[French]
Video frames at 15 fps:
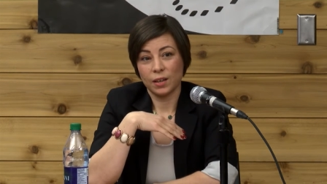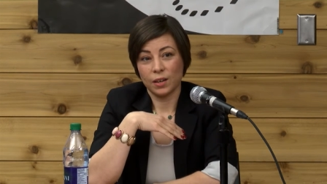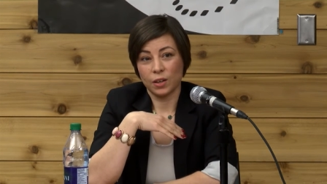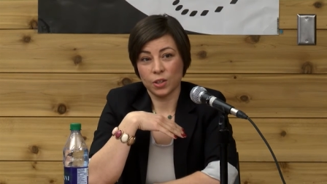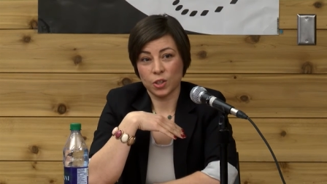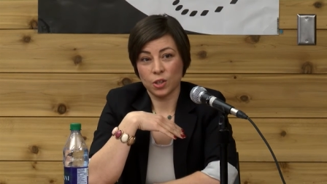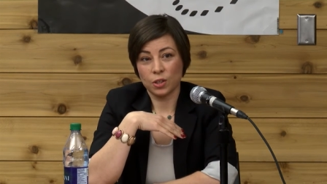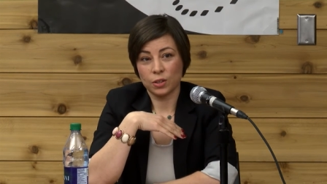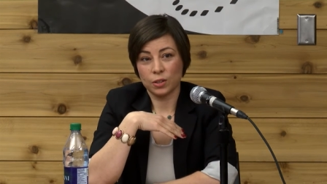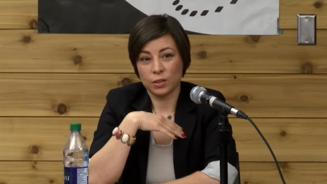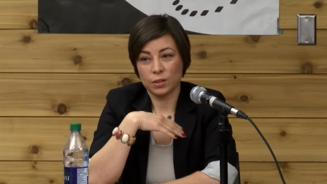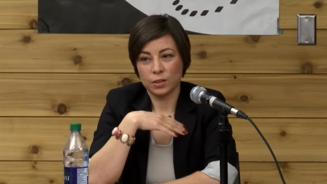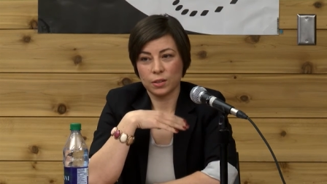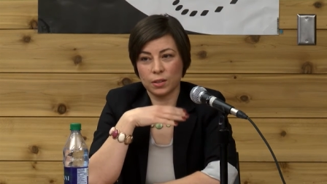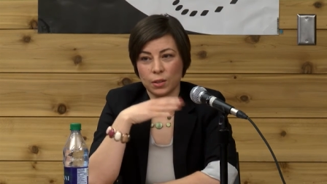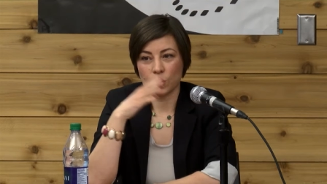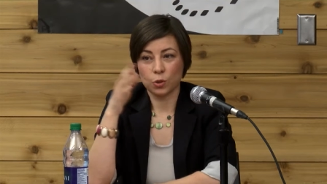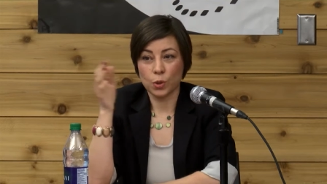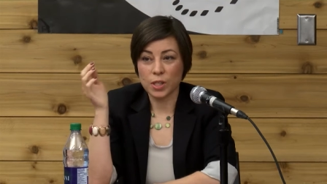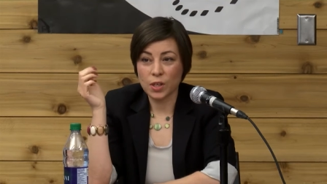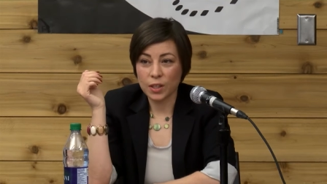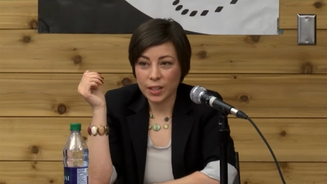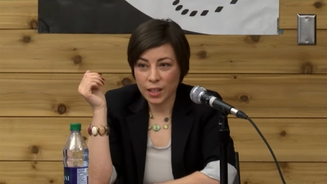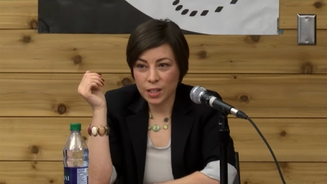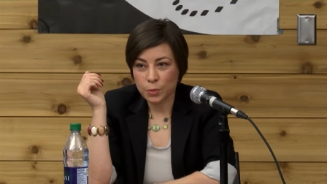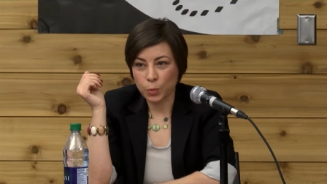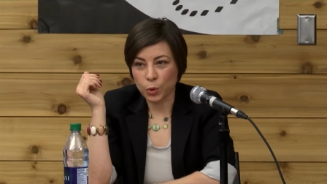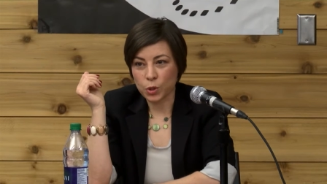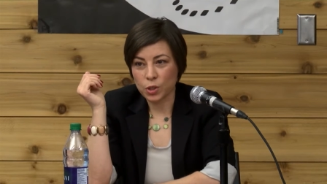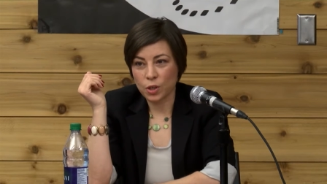engendre
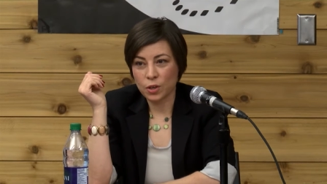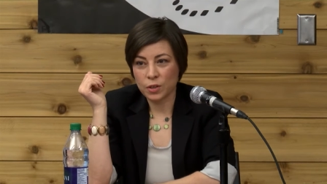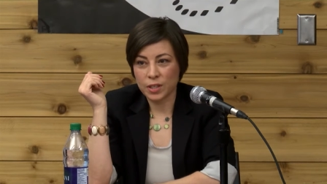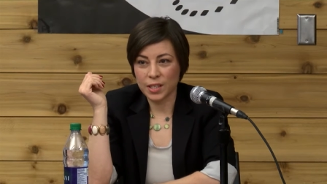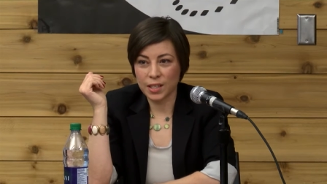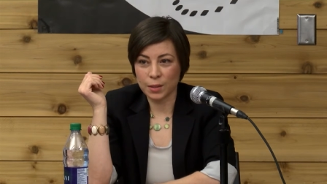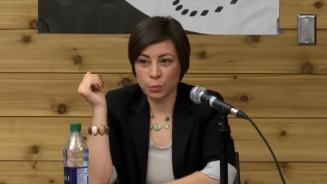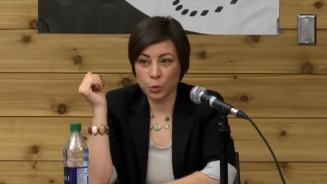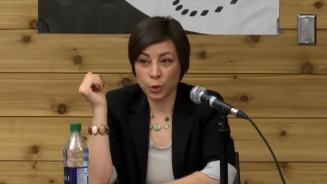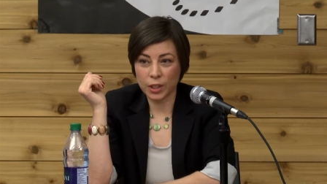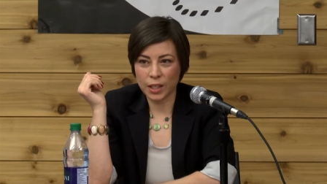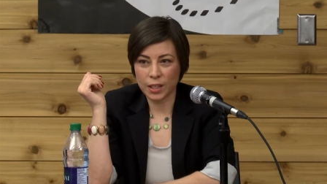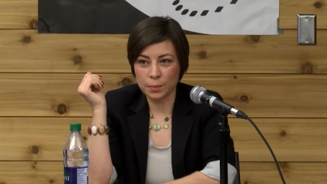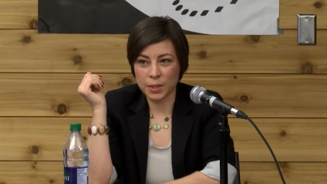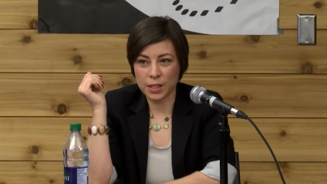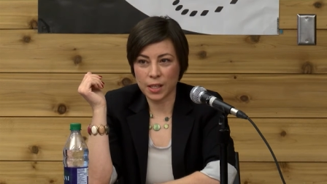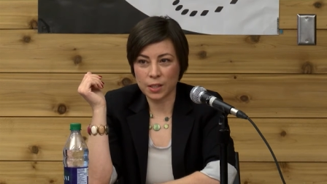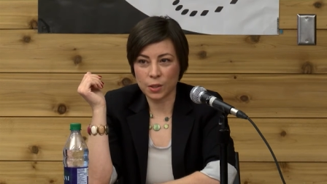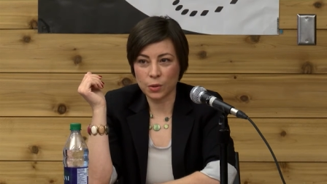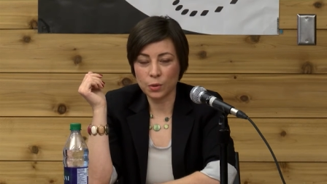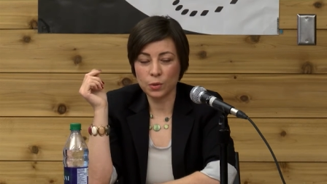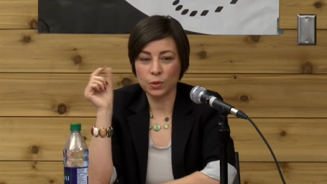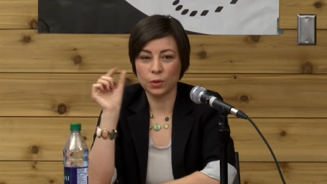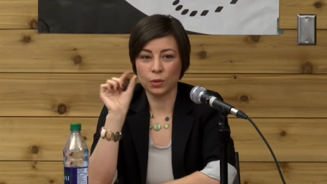75 des débours d'indemnisation.